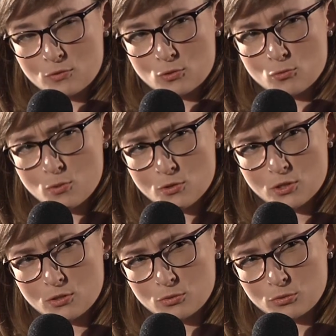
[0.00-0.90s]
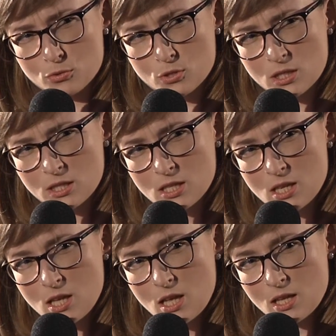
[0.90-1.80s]
poświęcił polskiej kulturze,
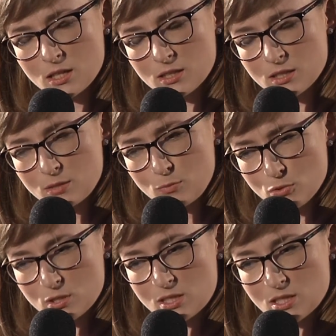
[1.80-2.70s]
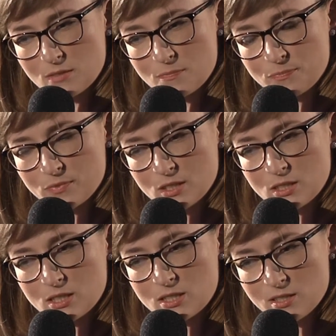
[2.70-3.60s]
i muzyce.
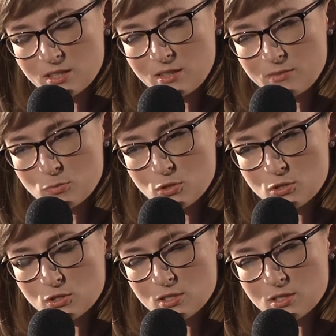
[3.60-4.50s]
Mm, I zastanawiam się, czy